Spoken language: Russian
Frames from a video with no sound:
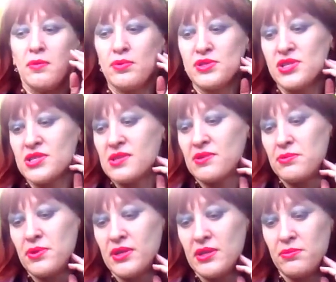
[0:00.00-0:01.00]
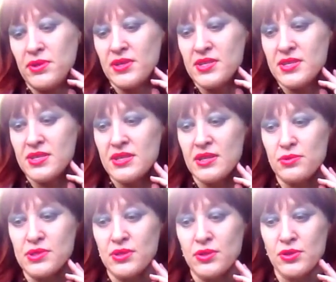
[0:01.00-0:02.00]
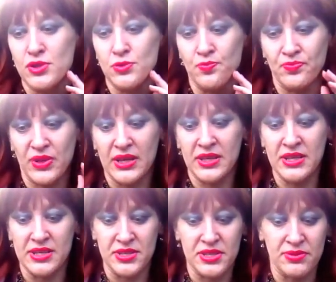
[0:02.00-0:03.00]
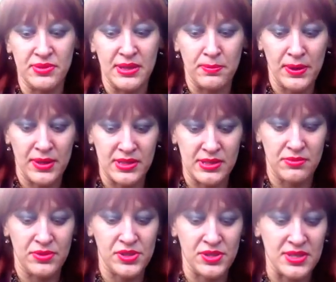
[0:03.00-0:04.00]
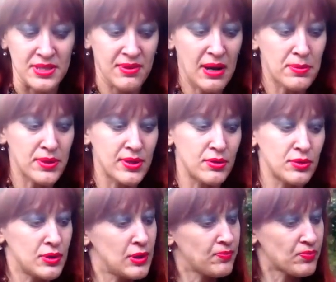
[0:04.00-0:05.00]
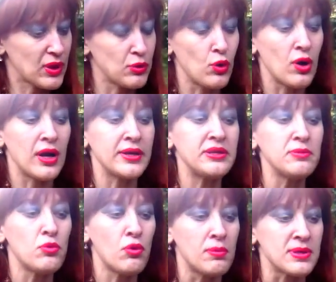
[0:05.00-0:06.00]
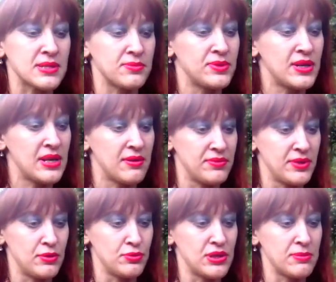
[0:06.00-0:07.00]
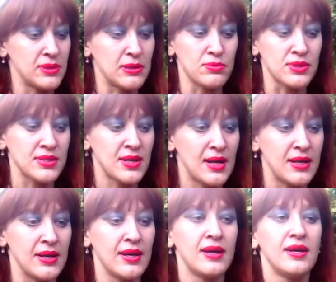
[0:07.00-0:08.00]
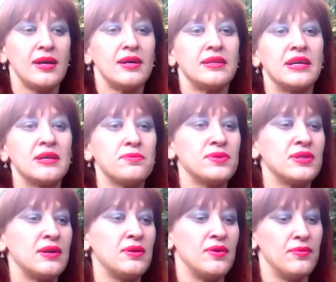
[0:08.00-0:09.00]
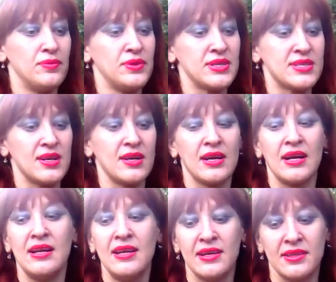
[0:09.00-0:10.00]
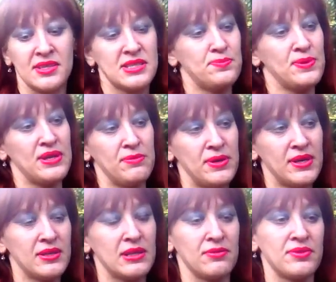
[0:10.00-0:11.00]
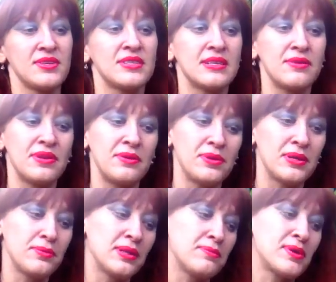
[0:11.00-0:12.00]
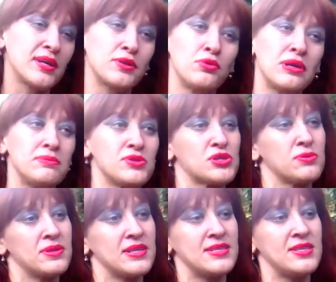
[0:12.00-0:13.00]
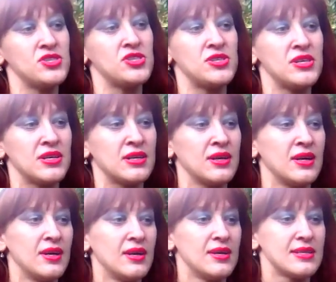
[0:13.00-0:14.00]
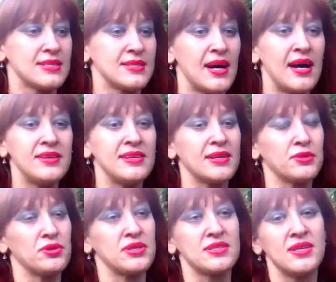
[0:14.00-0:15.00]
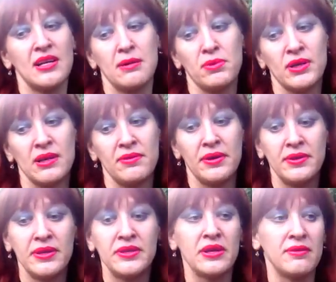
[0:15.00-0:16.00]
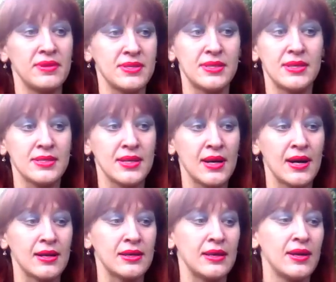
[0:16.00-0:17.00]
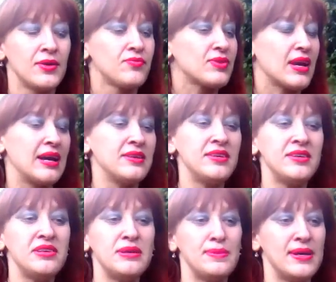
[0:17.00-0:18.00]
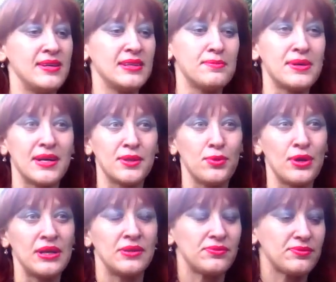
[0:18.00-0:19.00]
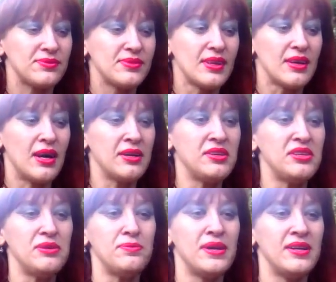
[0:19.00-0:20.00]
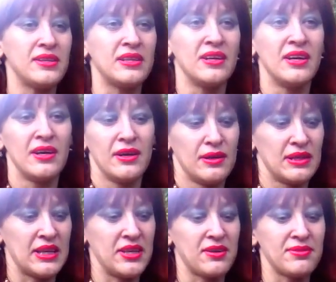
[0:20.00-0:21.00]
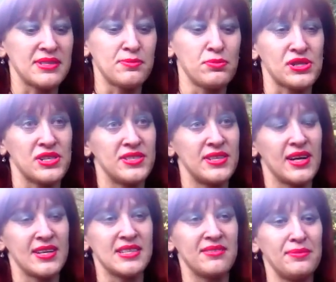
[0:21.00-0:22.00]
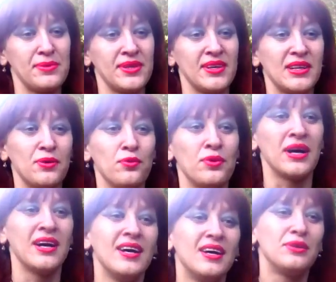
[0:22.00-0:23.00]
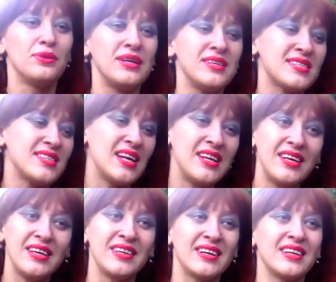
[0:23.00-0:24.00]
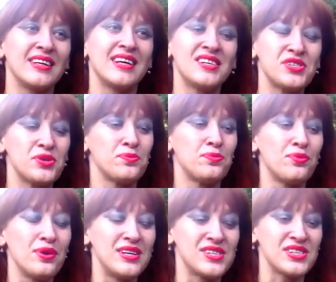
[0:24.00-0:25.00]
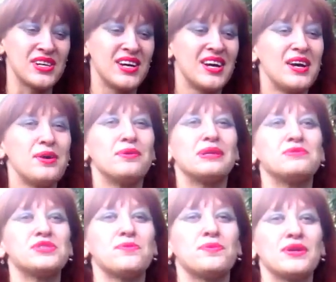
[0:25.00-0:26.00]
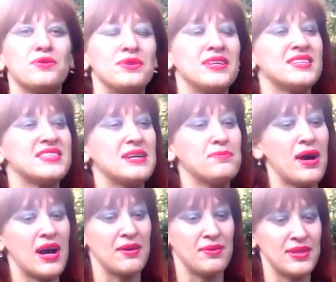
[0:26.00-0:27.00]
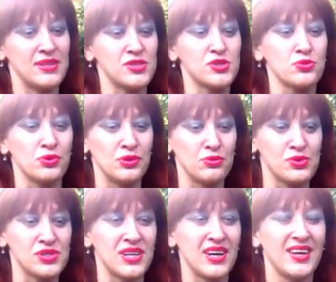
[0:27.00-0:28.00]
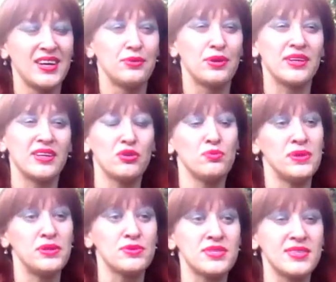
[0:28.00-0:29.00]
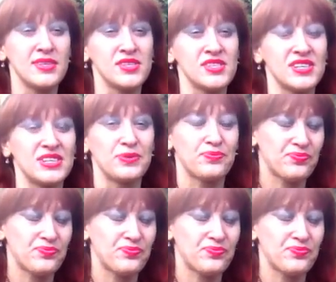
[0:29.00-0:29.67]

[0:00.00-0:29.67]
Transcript: Позже современная медицина узнает, что есть действительно полезные вещества определенные, но каким образом древние люди об этом узнали, надо было несколько лет экспериментов с современными лабораториями, чтобы достичь тех знаний, которые знали обыкновенные деревенские знахарки. Они не имели лабораторий, они не имели таких возможностей, как современная наука, но они знали иногда даже больше. Потому что природа сама говорит, что нужно, только надо уметь услышать.